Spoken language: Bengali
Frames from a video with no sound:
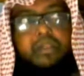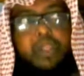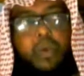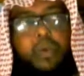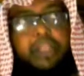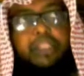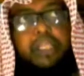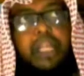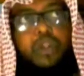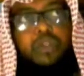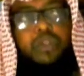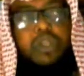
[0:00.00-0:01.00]
তাওহিদের
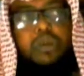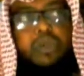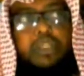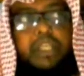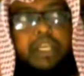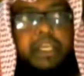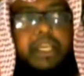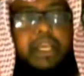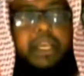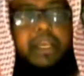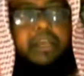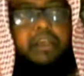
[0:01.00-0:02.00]
আলোচনা করতে
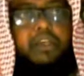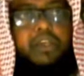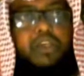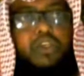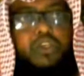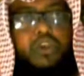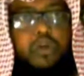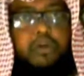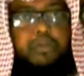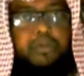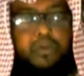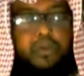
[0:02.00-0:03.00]
গিয়ে
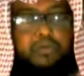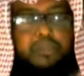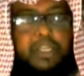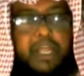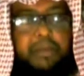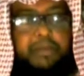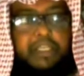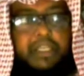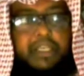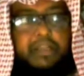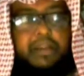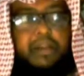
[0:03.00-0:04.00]
সর্বপ্রথম যেটা আমাদের